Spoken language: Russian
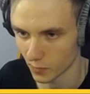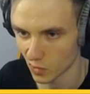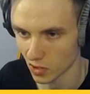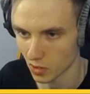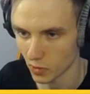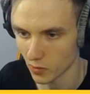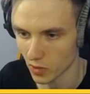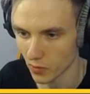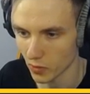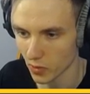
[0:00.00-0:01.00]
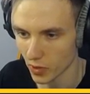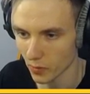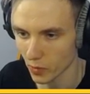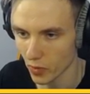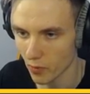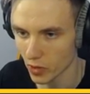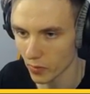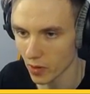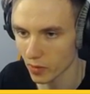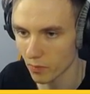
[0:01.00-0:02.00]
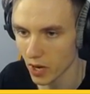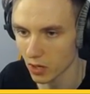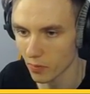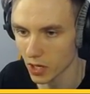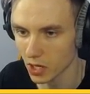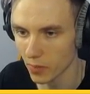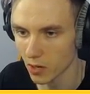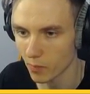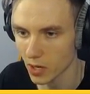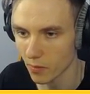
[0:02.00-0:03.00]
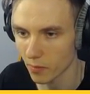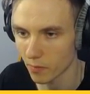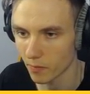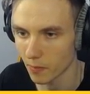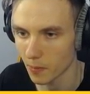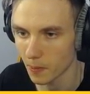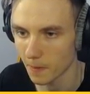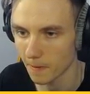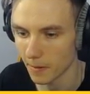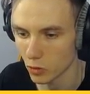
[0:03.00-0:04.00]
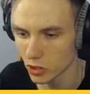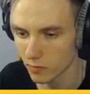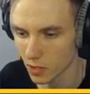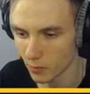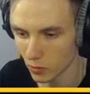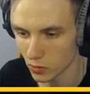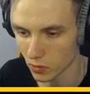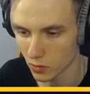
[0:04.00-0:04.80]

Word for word: копаем, копаем, копаем, копаем, копаем, А можно я выкопаюсь?